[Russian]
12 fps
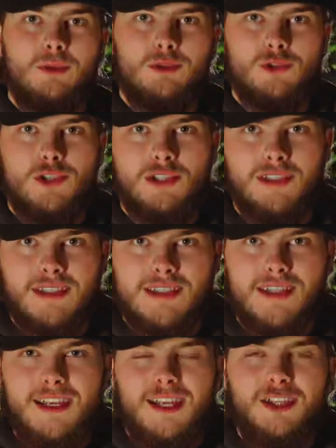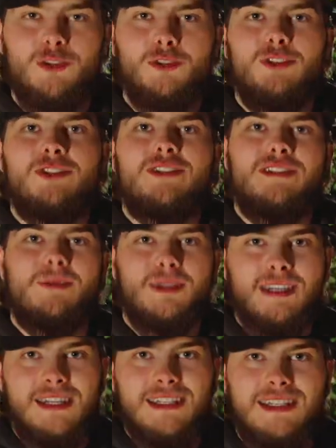получилась, то
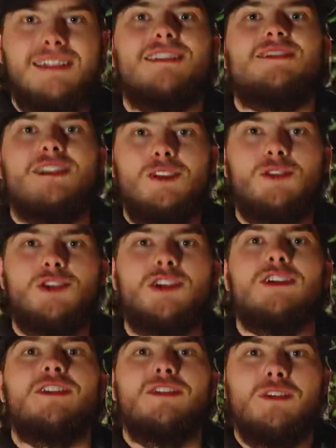смотрите в следующих